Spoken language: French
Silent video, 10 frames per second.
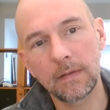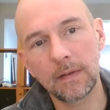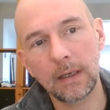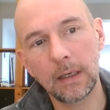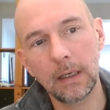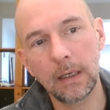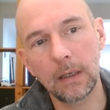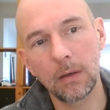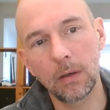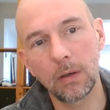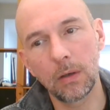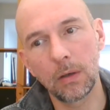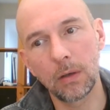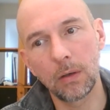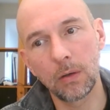très
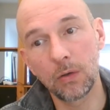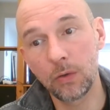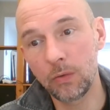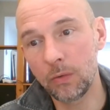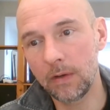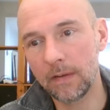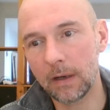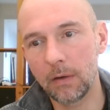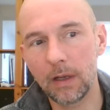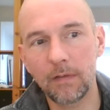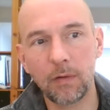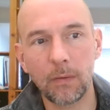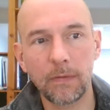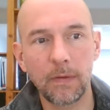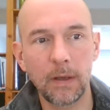connu des archéologues
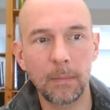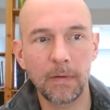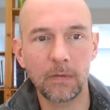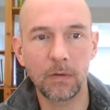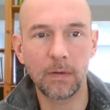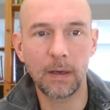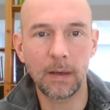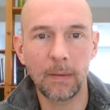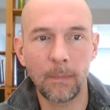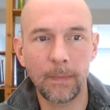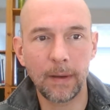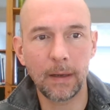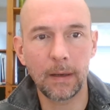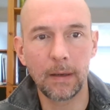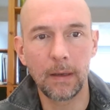français, parce que voilà, on
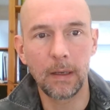a